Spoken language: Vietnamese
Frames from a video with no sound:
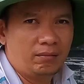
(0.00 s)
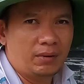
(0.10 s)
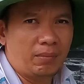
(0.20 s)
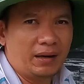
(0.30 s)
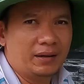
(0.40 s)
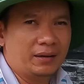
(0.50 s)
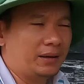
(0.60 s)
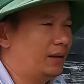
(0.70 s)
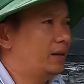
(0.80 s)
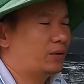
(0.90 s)
Bịch bánh thì
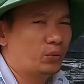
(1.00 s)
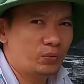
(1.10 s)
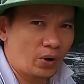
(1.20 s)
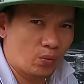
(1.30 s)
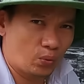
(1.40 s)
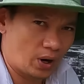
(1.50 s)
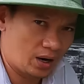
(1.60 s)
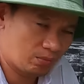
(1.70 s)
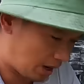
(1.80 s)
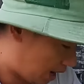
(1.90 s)
nghĩ là của đồ phụ
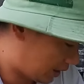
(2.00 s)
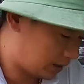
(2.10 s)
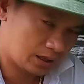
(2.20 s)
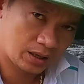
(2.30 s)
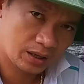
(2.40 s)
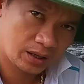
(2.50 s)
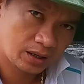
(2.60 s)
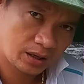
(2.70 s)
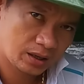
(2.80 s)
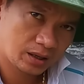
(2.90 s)
nữ đó ông thằng.
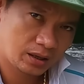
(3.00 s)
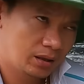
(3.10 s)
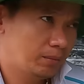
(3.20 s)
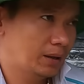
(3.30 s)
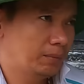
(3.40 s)
Nhưng